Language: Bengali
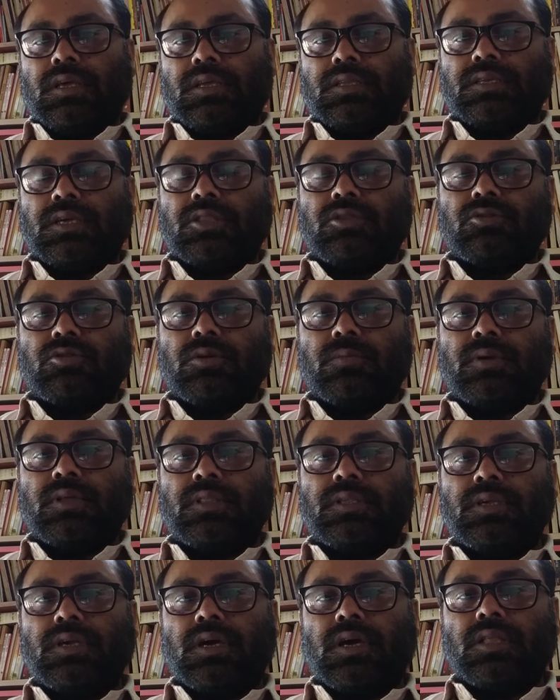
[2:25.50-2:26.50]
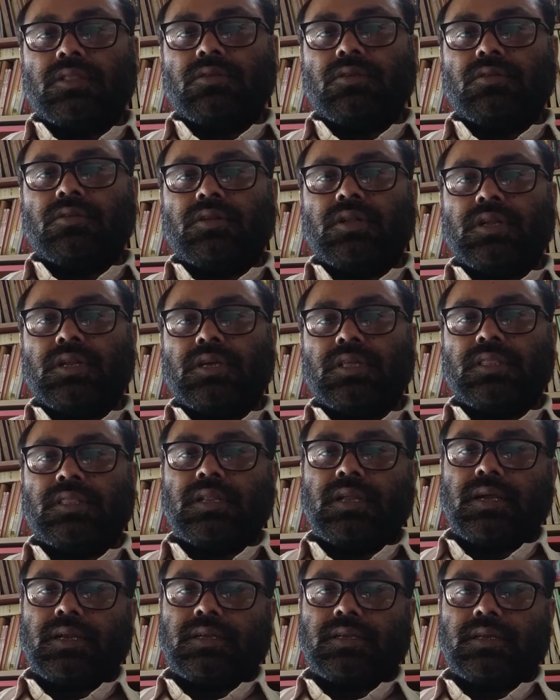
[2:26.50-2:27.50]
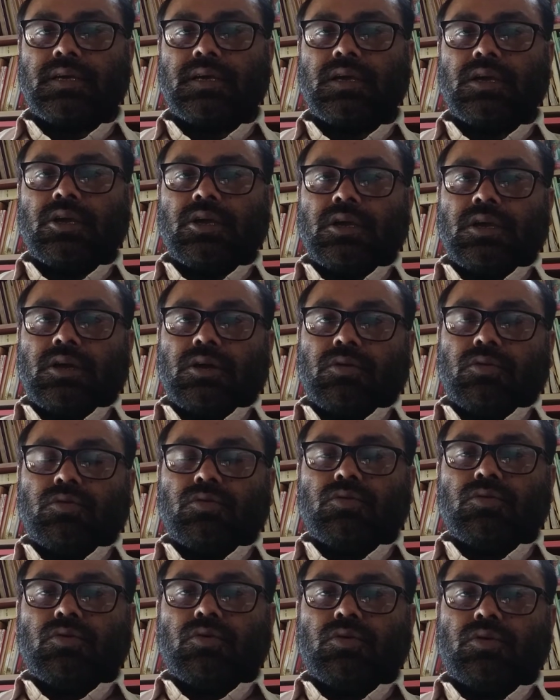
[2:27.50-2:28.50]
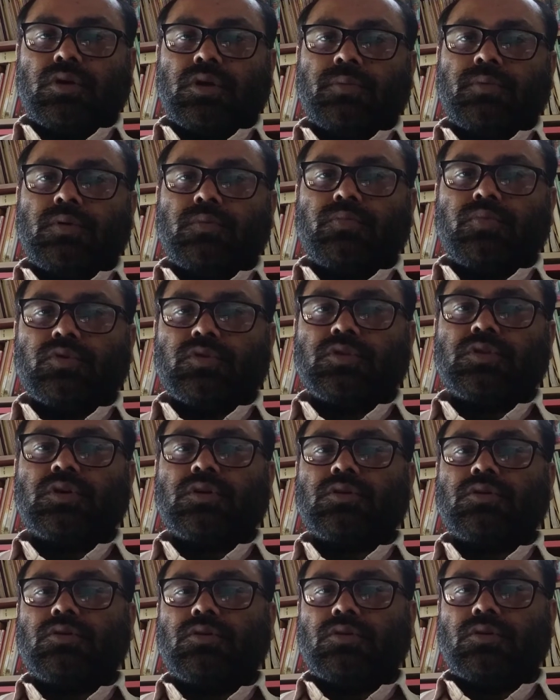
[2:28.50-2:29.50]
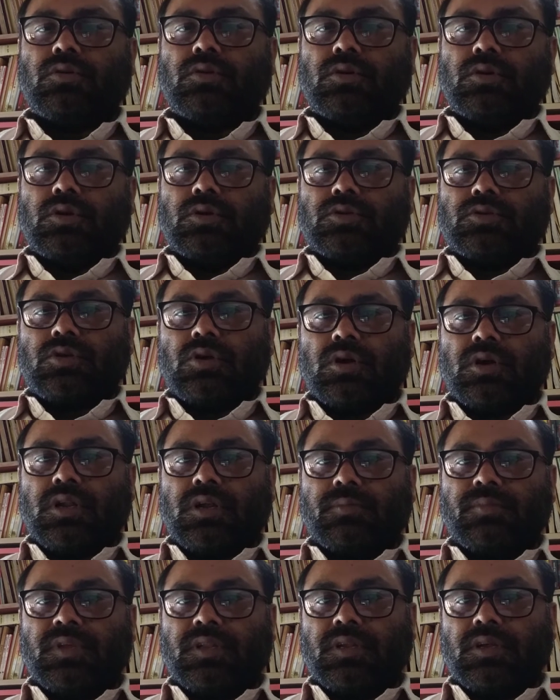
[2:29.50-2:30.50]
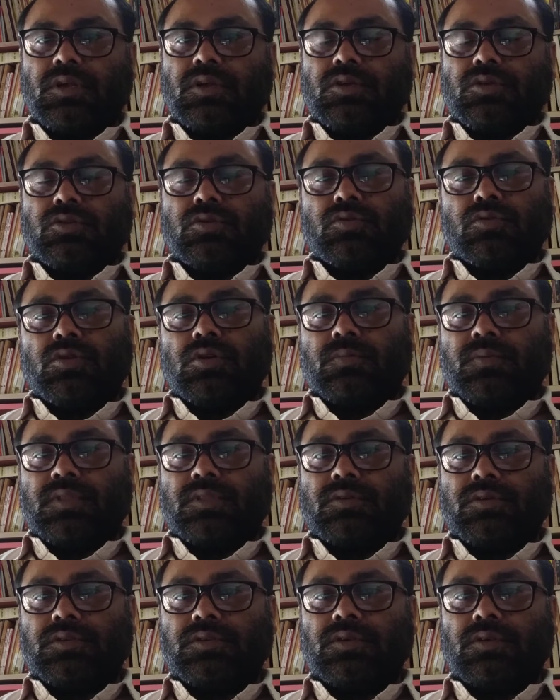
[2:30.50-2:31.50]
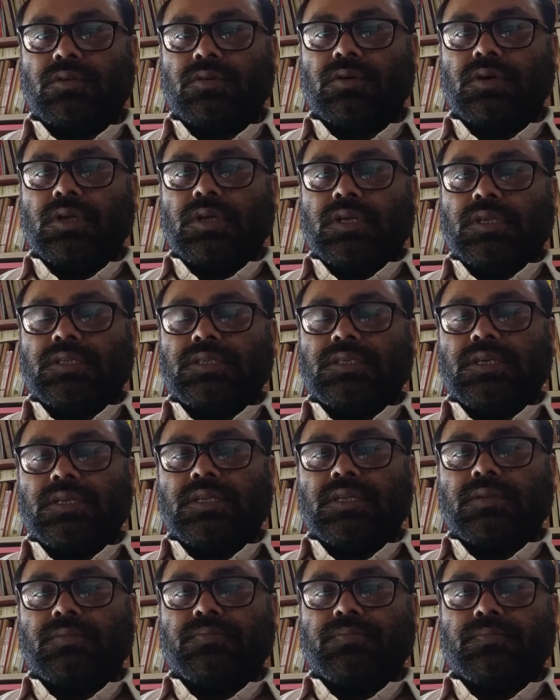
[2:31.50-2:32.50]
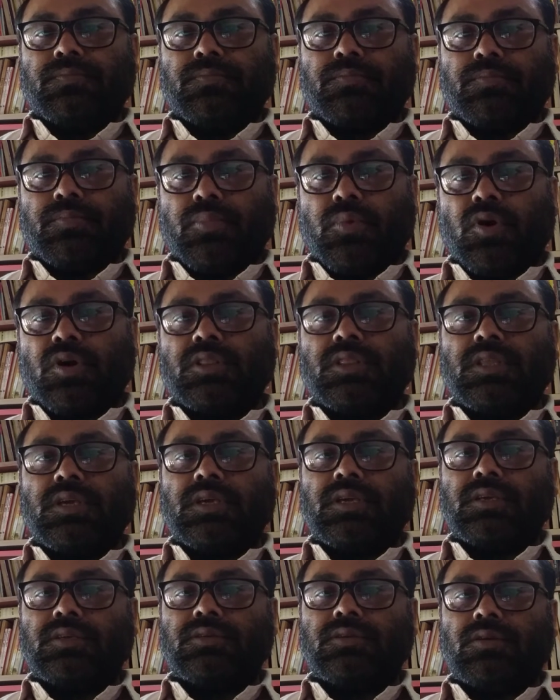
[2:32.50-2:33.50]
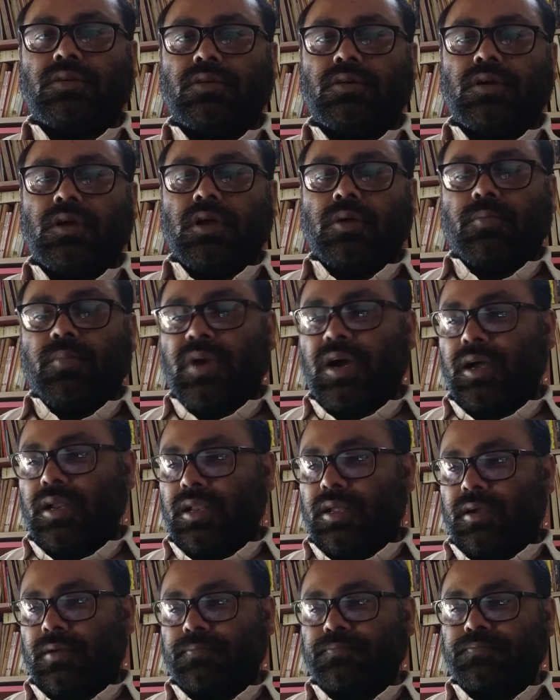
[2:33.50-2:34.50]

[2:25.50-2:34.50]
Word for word: জাতীয়তাবাদী আন্দোলনের ক্ষেত্রে একটা উগ্র এবং প্রত্যক্ষ সংগ্রামের সূত্রপাত হয়েছিল যেটির পথ দেখিয়েছিল বাংলা